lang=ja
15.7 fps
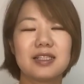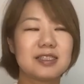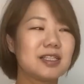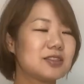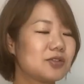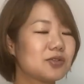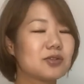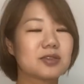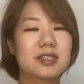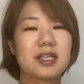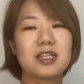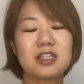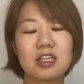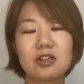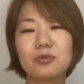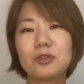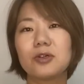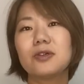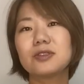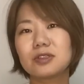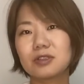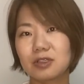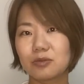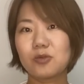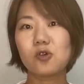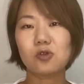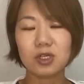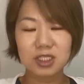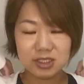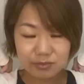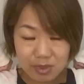じゃあちょっと洗濯物干す時も
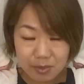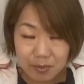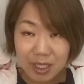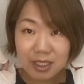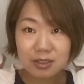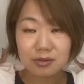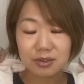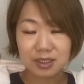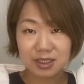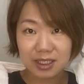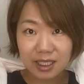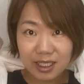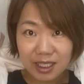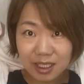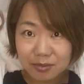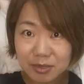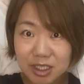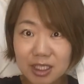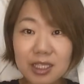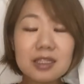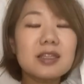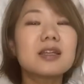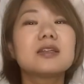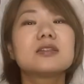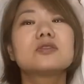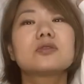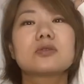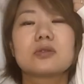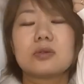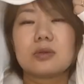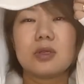これ1枚パッと着て、なんなら
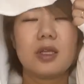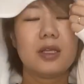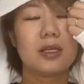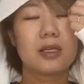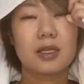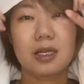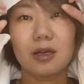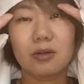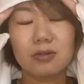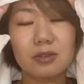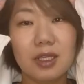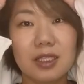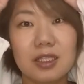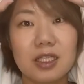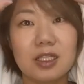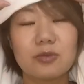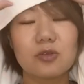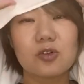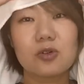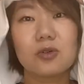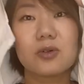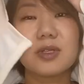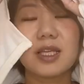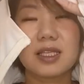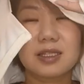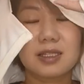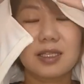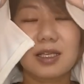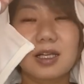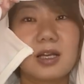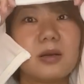ちょっと顔のあたりもこうやっ
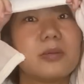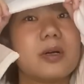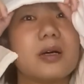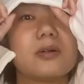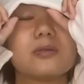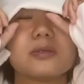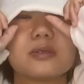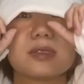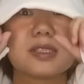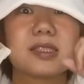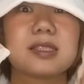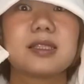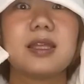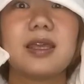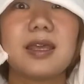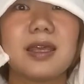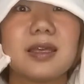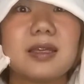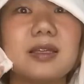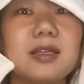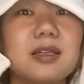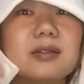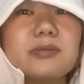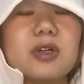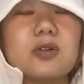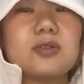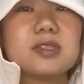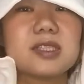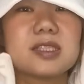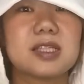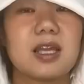てカバーをして、
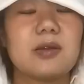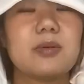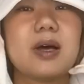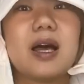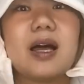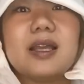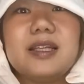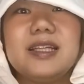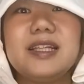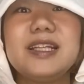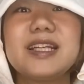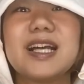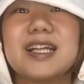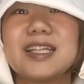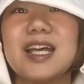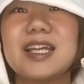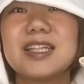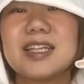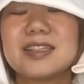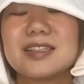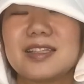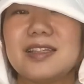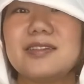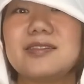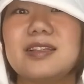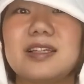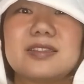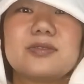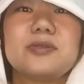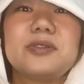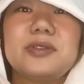干しちゃえばいいかななんていう
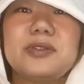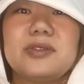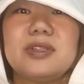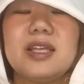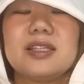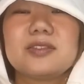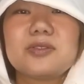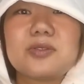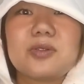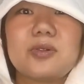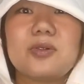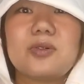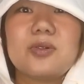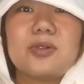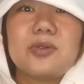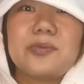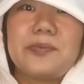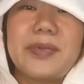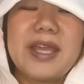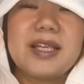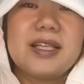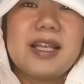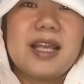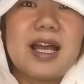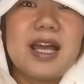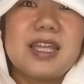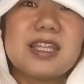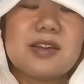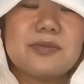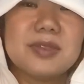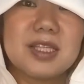ね、そういうねちょっと便利
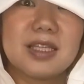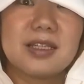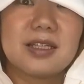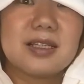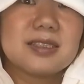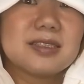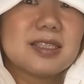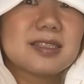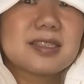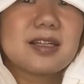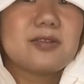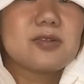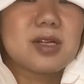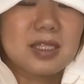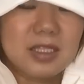アイテムみたいな感じで使おう